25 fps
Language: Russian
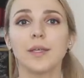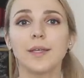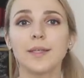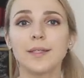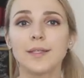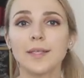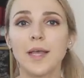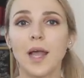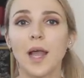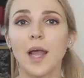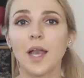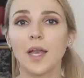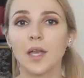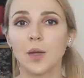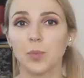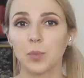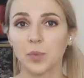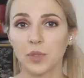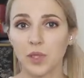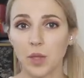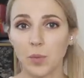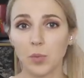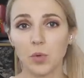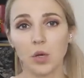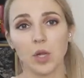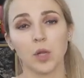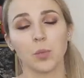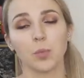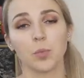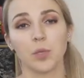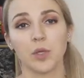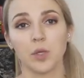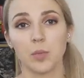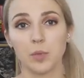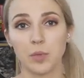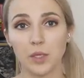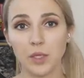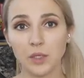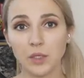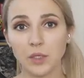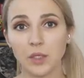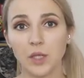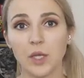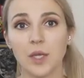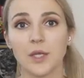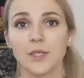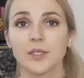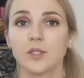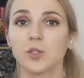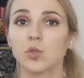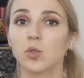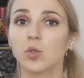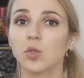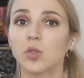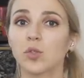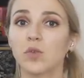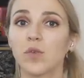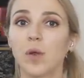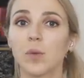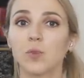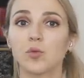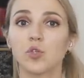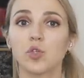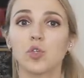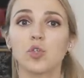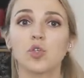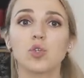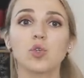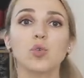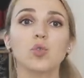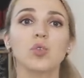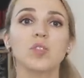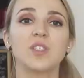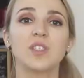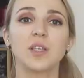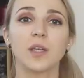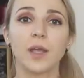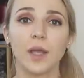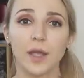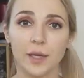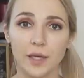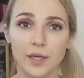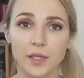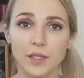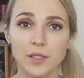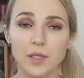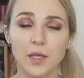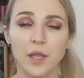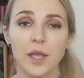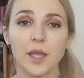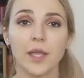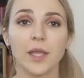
идеально подобрал пигмент, стоит вам чуть-чуть загореть,